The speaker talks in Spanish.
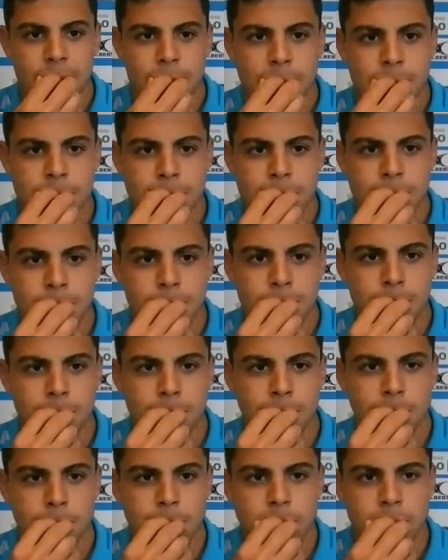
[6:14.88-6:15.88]
Championship?
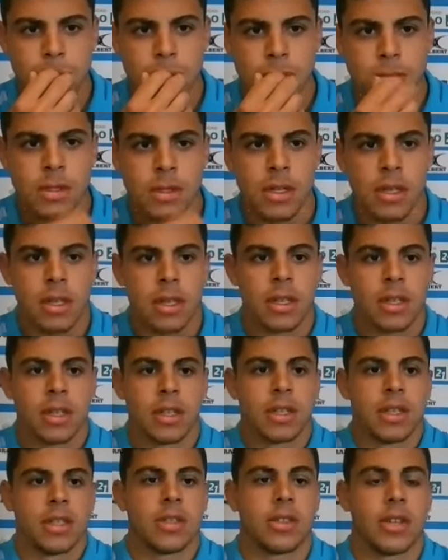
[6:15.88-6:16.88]

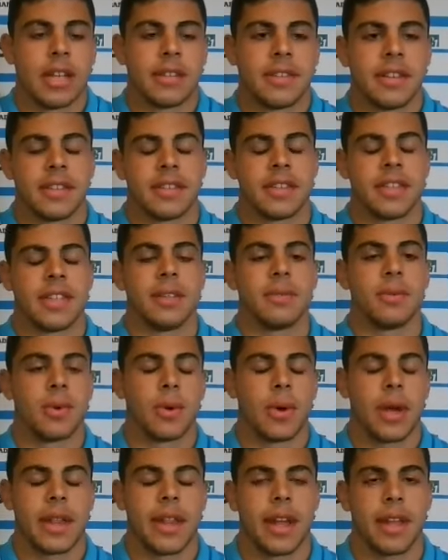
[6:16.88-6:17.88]
Hola Ceci, muy
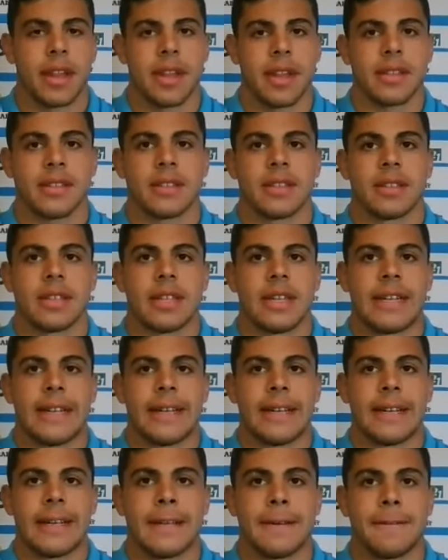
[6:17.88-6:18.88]
buenas tardes.
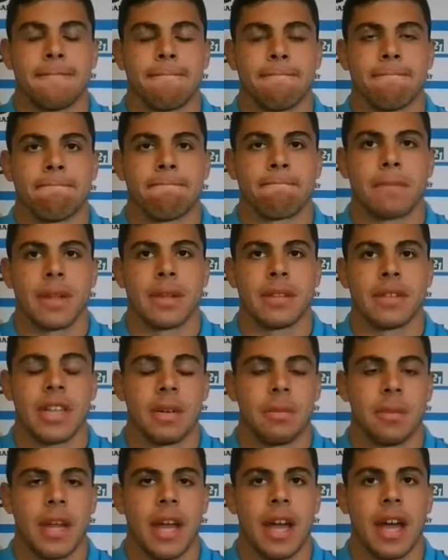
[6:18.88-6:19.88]
Em,
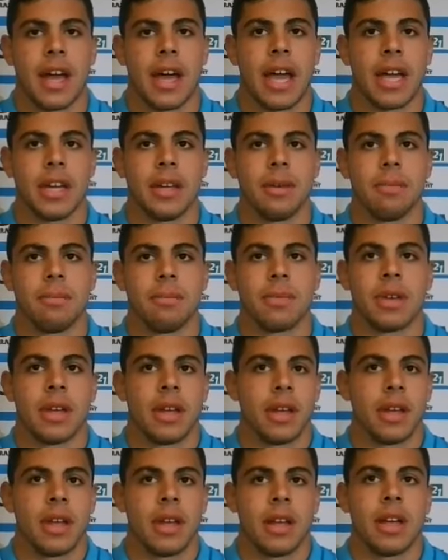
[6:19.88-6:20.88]
sí, mira, hay,
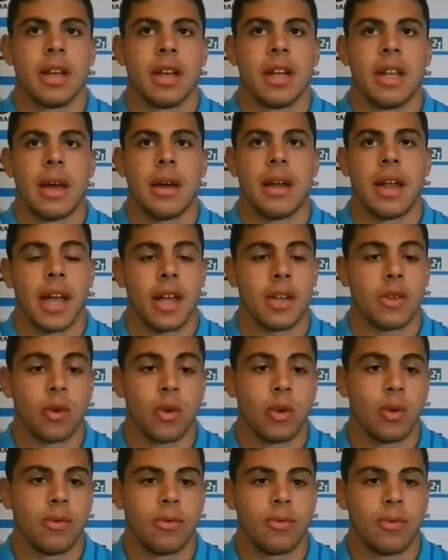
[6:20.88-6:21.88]
la verdad que en
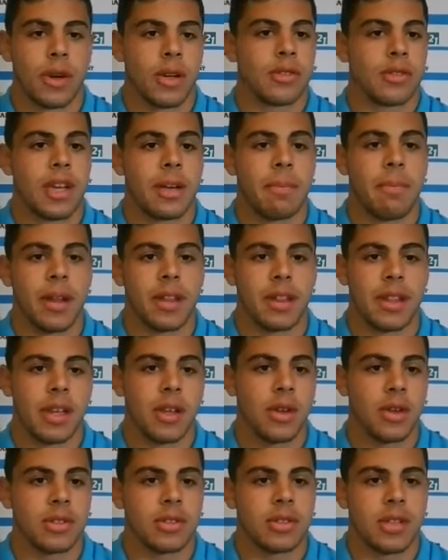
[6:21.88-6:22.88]
Toulouse fueron seis
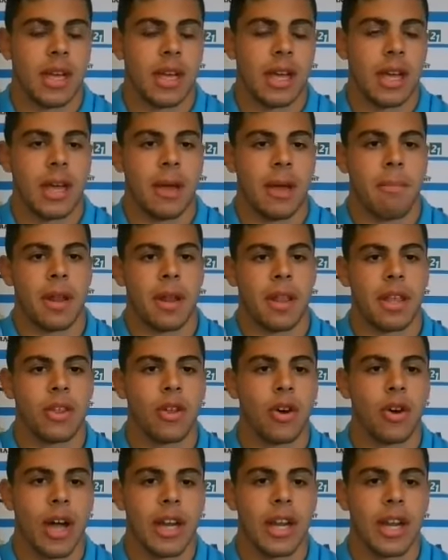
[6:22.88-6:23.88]
partidos, eh, perdí
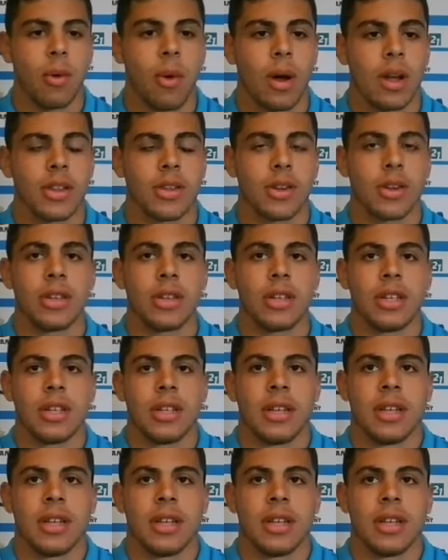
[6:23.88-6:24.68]
dos, gané cuatro.